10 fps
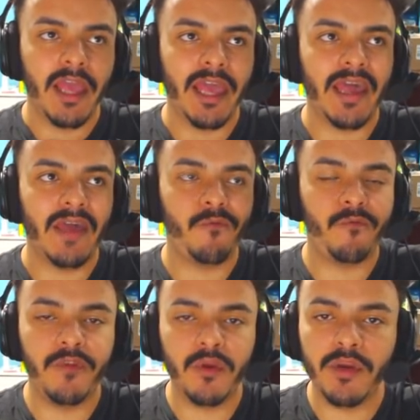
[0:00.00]
é,
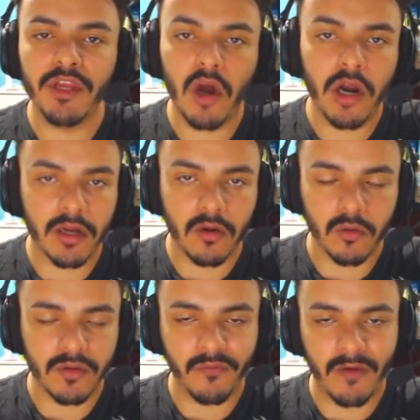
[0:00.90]
Fury
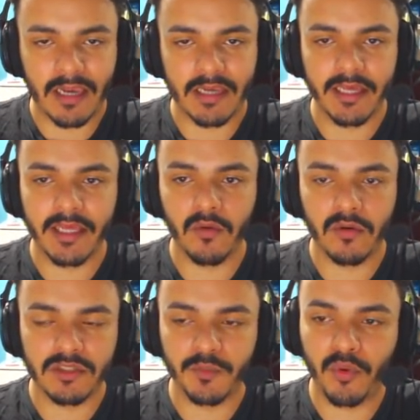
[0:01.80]
Oracle que fala, né? Que é
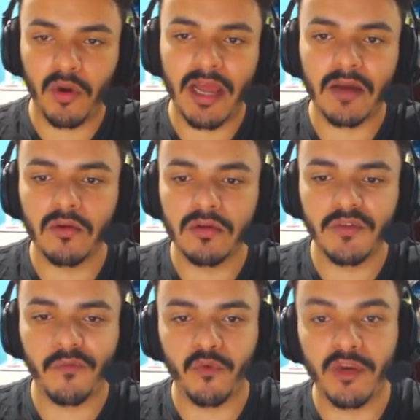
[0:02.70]
um, tipo um oráculo
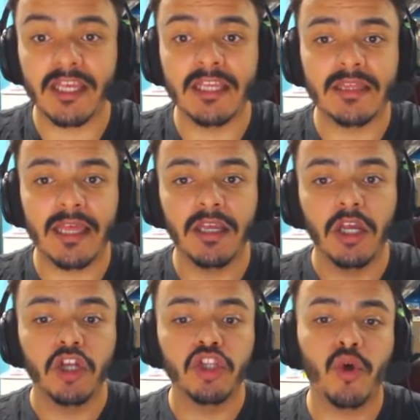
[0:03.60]
de fúria que tem
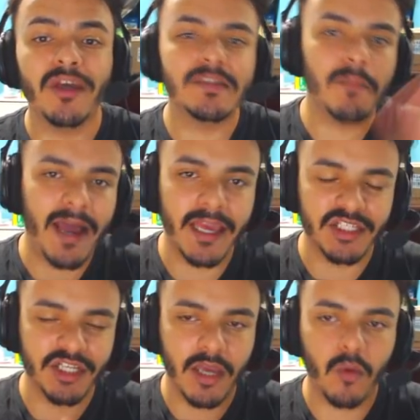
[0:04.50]
no
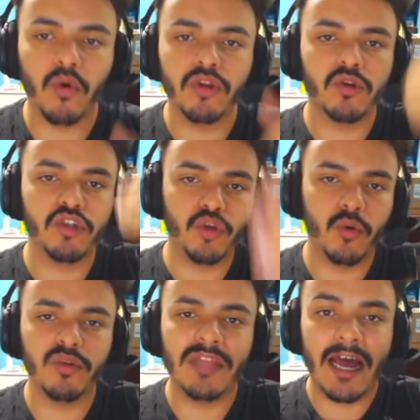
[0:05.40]
Smite, que é um outro
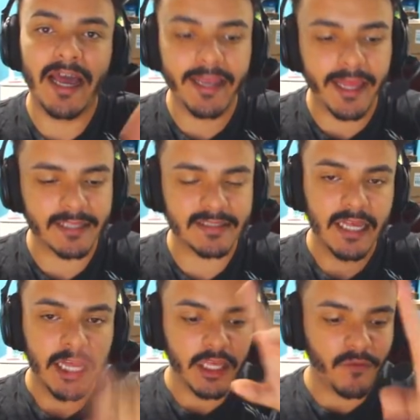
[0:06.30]
jogo da hi
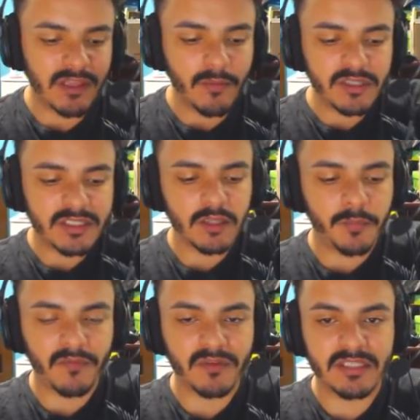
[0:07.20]
E eu vou estar tá mostrando
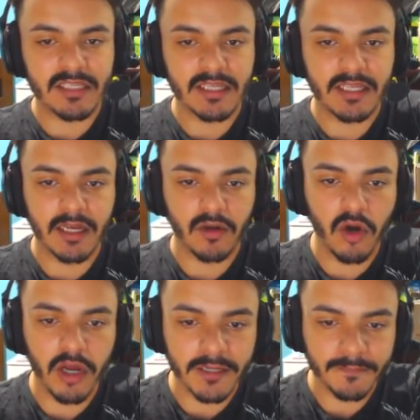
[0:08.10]
para vocês aqui
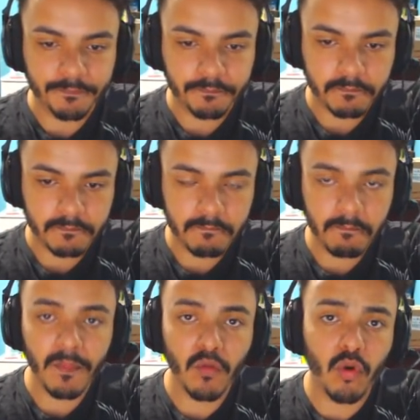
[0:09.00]
agora
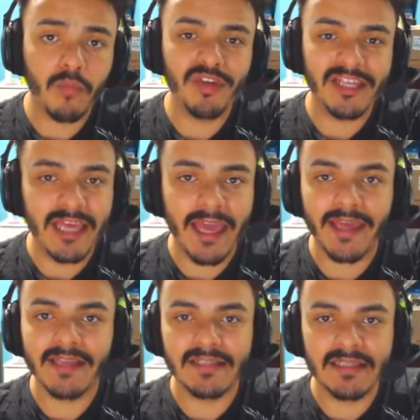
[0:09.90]
como que
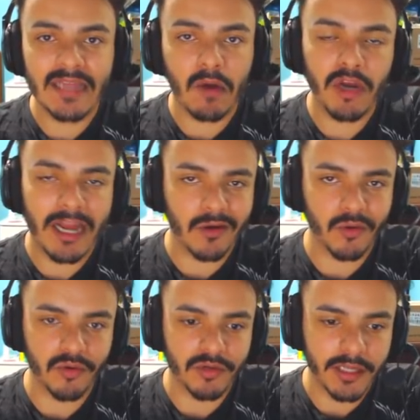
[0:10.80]
é esse tal
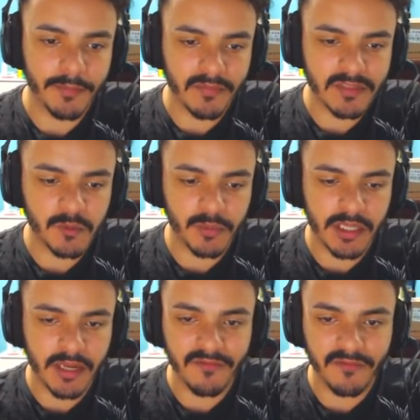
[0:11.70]
oráculo, né, para vocês
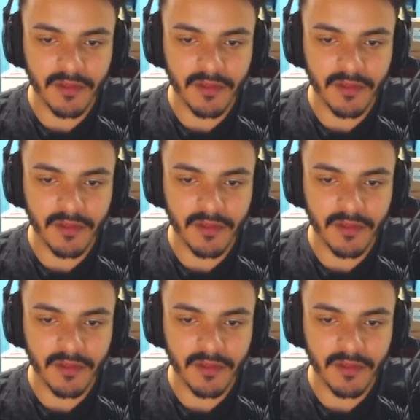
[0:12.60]
poderem